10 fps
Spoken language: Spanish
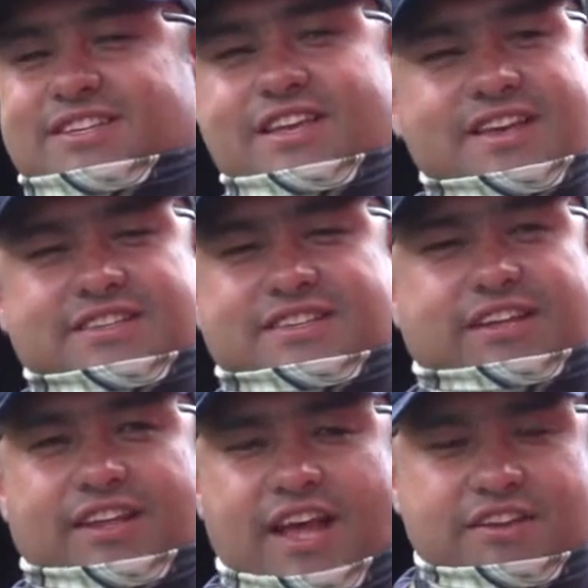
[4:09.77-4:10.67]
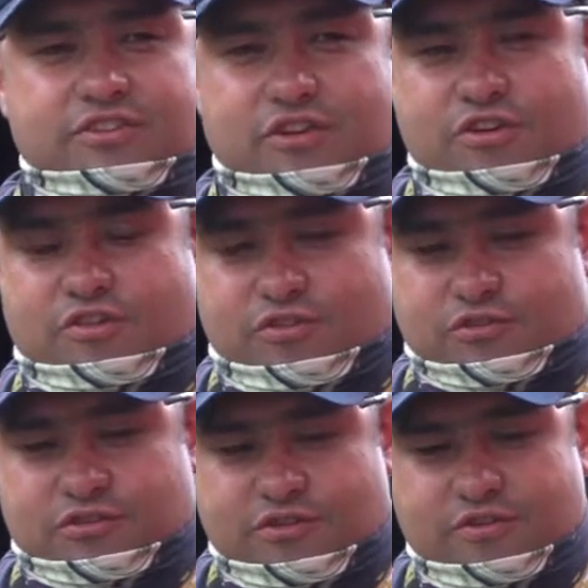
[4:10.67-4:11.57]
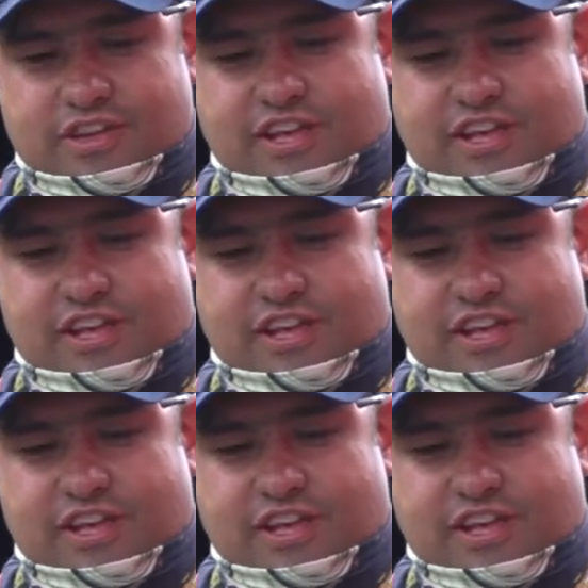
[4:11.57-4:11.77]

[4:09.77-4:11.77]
hace 17 años lo conozco